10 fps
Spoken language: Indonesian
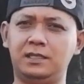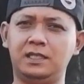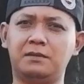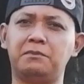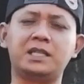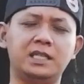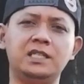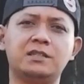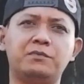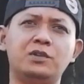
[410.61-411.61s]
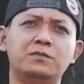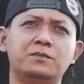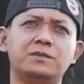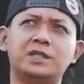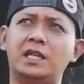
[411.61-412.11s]
di tempat ini sebelum
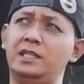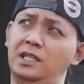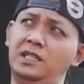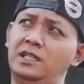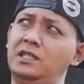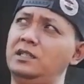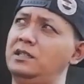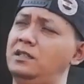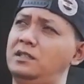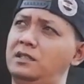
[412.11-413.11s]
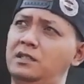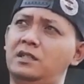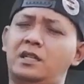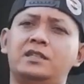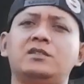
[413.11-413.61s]
candi ini
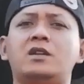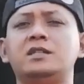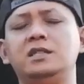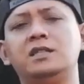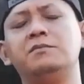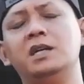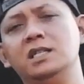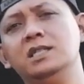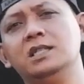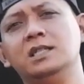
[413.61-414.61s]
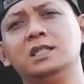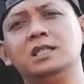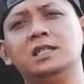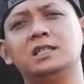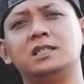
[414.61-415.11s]
direstorasi kembali
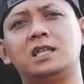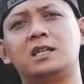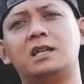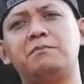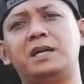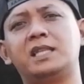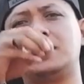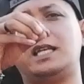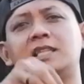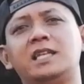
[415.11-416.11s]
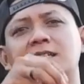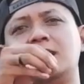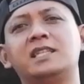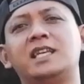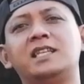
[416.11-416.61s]
terdapat
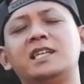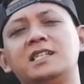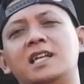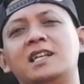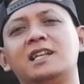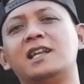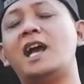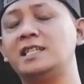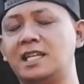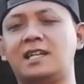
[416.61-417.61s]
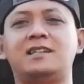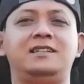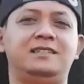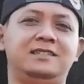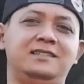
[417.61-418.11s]
tetesan-tetesan air
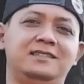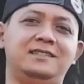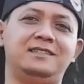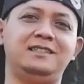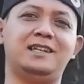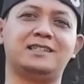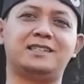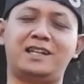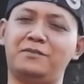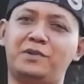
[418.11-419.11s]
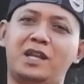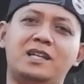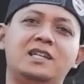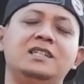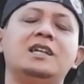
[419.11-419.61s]
yang sering
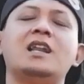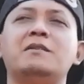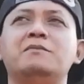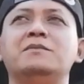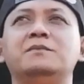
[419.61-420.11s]
berada di dalam